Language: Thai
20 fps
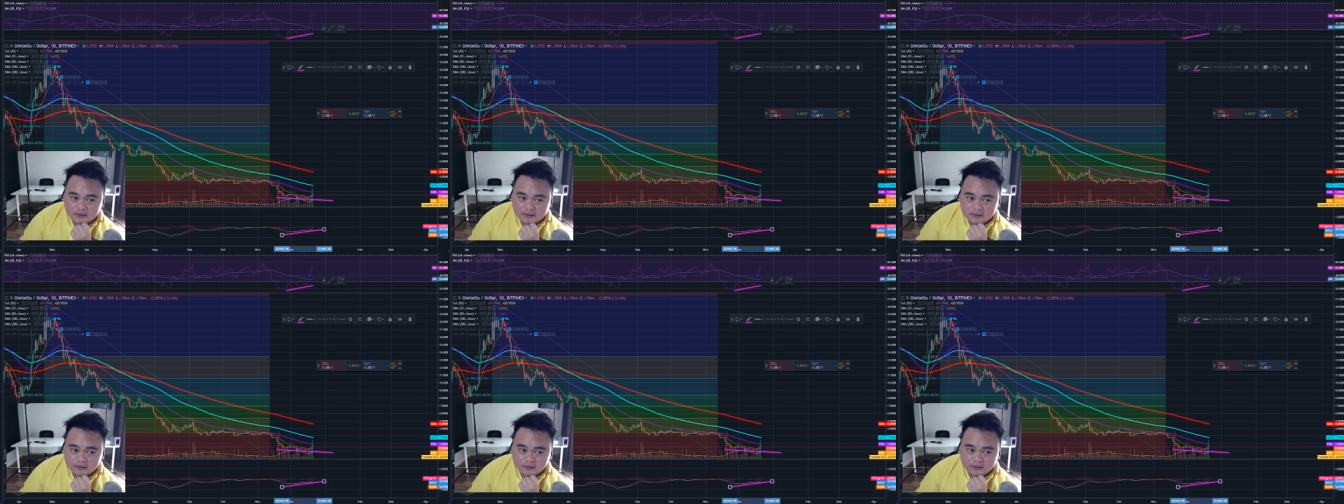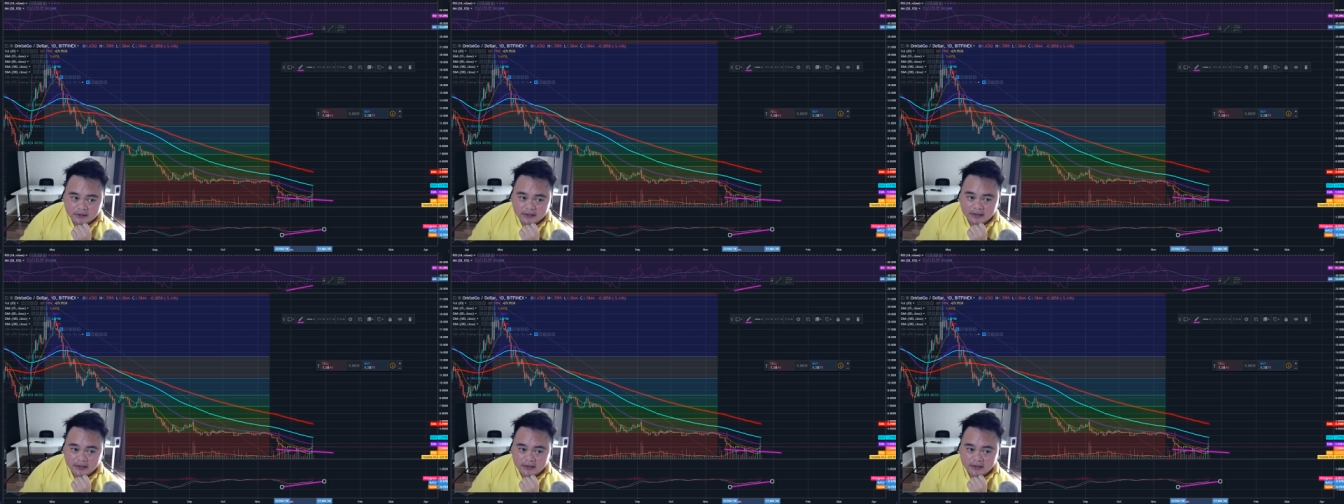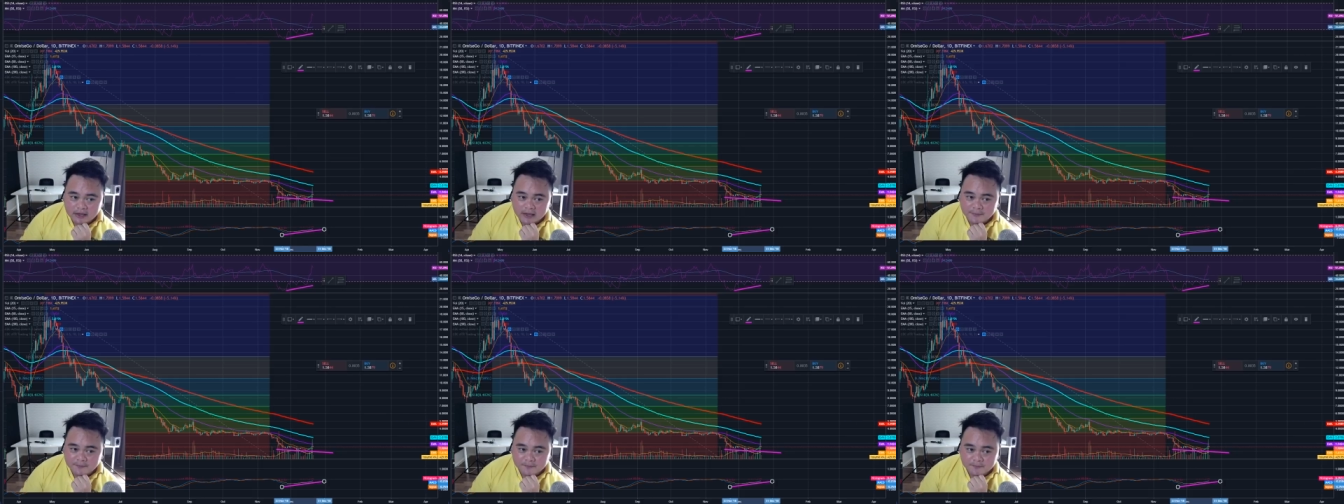โอเคนะ
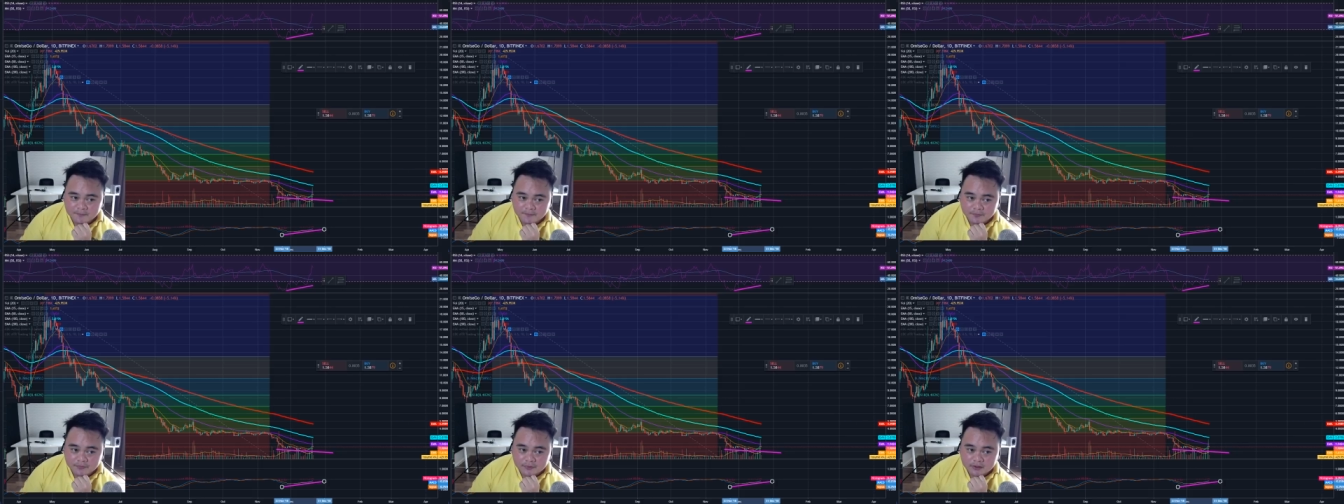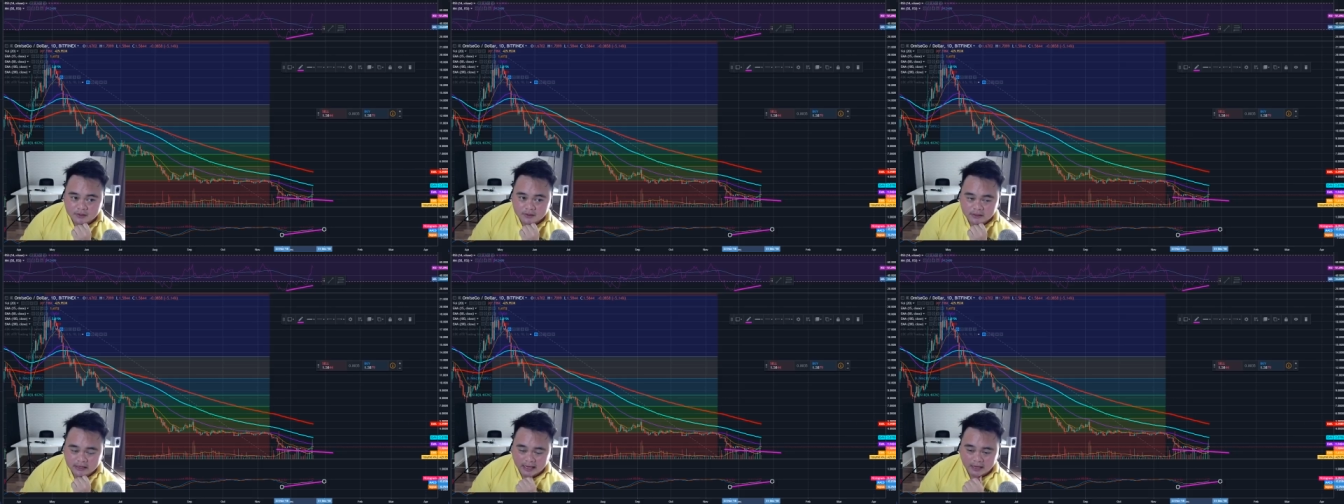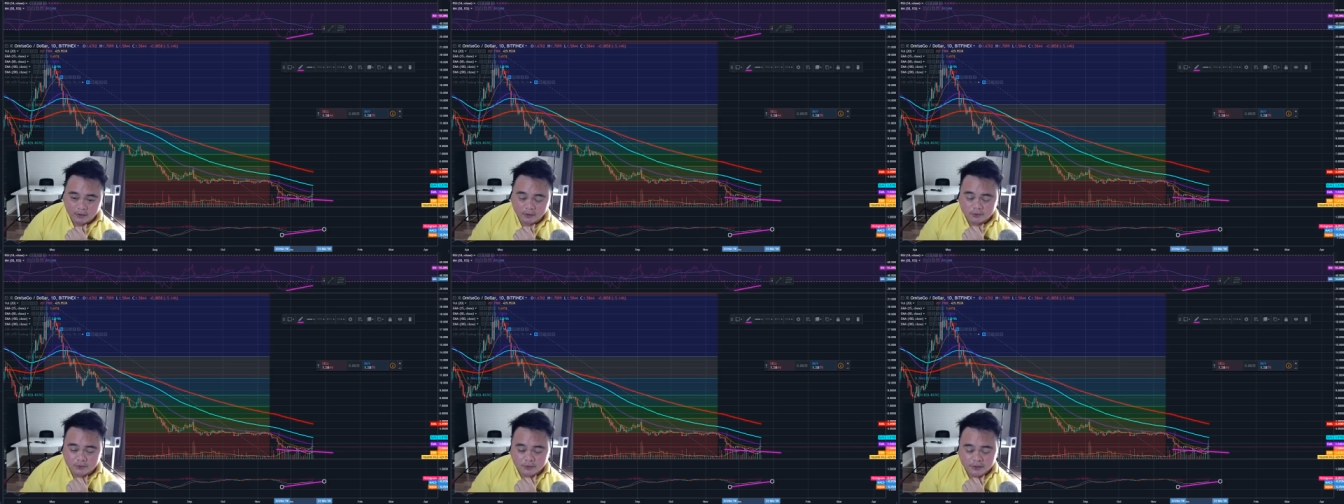ครับการ
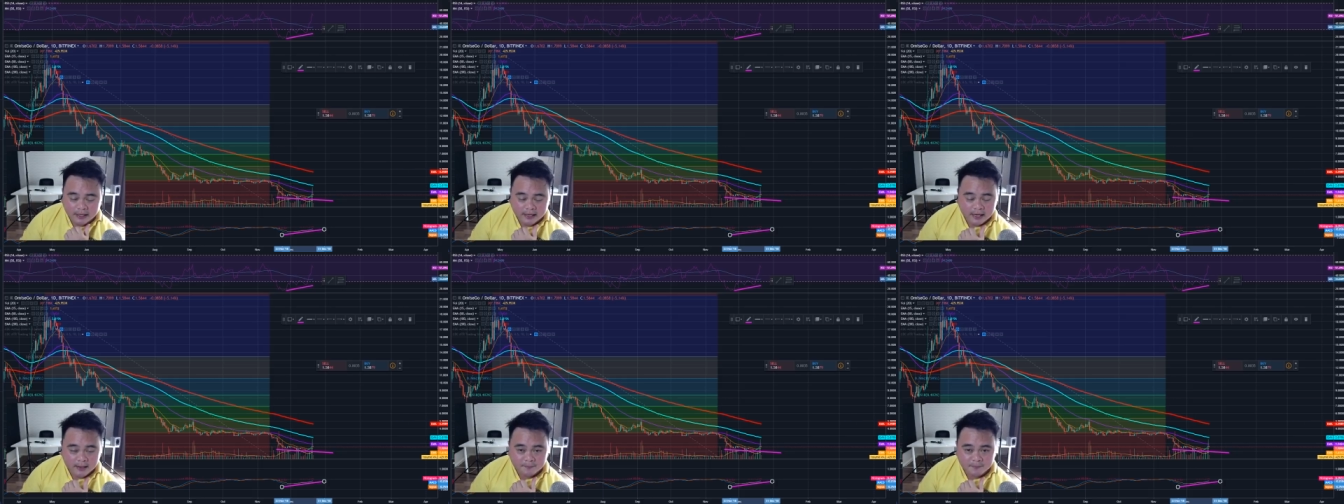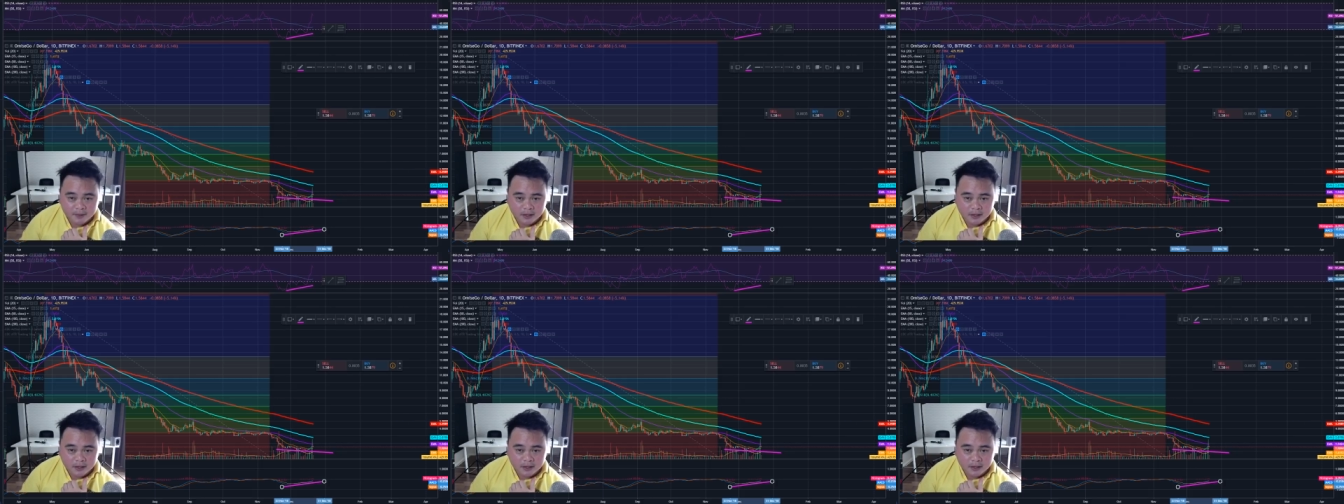ลงทุนนะครับ